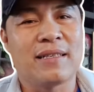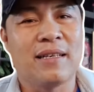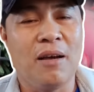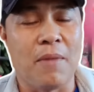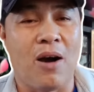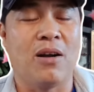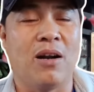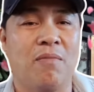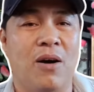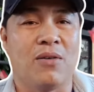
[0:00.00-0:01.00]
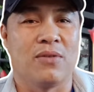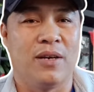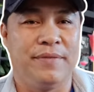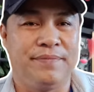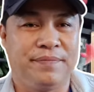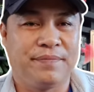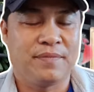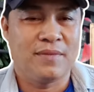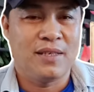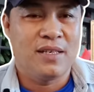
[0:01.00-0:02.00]
nó bỏ đồng bọn của nó
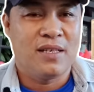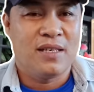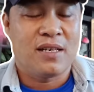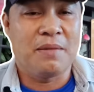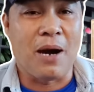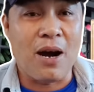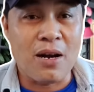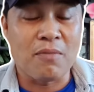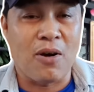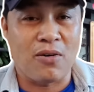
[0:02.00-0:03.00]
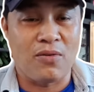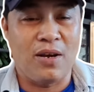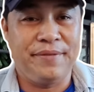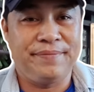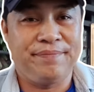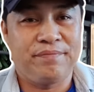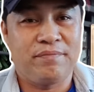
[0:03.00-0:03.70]
nó bỏ đồng bọn của nó